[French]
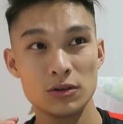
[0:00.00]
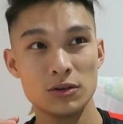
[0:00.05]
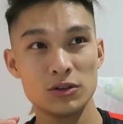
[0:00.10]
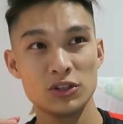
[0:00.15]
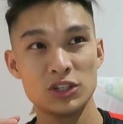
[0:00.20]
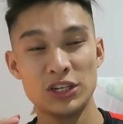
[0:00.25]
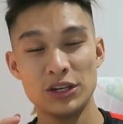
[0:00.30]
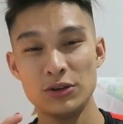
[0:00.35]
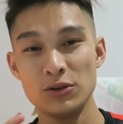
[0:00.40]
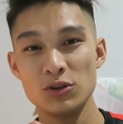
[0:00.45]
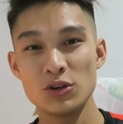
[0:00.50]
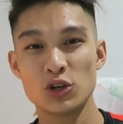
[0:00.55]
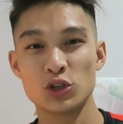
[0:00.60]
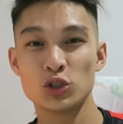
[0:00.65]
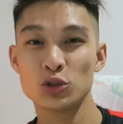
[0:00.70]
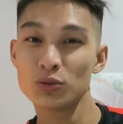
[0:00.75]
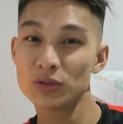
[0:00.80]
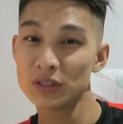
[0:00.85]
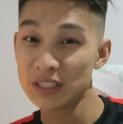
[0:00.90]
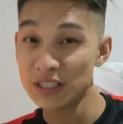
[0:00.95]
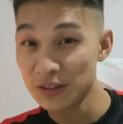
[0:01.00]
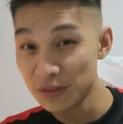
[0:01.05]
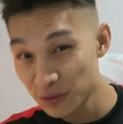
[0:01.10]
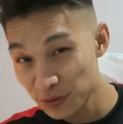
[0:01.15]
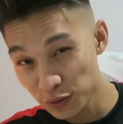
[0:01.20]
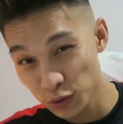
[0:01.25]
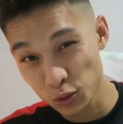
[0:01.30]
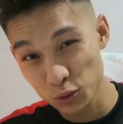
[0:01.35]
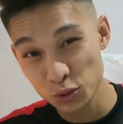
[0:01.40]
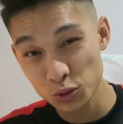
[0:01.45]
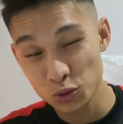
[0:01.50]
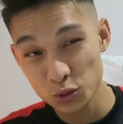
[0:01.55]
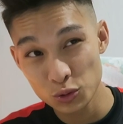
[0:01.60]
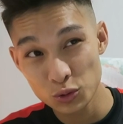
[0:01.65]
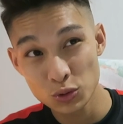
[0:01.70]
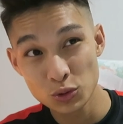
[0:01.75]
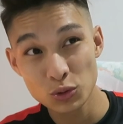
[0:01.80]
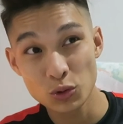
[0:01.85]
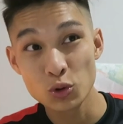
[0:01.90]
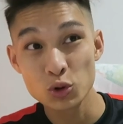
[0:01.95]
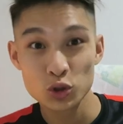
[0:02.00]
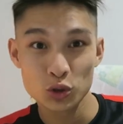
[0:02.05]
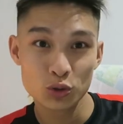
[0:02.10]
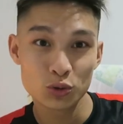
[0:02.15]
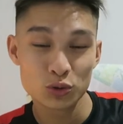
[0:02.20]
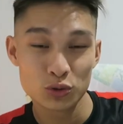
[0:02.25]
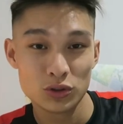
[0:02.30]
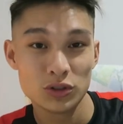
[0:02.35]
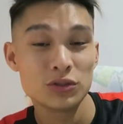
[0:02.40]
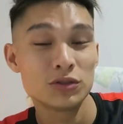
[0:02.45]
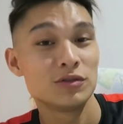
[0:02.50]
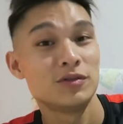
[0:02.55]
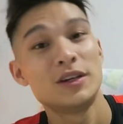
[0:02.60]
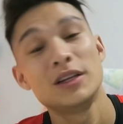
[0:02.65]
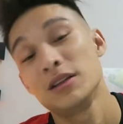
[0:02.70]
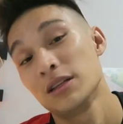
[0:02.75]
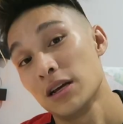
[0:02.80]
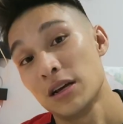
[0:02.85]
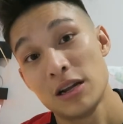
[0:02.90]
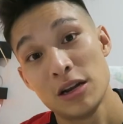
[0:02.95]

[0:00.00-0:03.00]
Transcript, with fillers: euh, j'ai eu un shooting photo aujourd'hui en fait,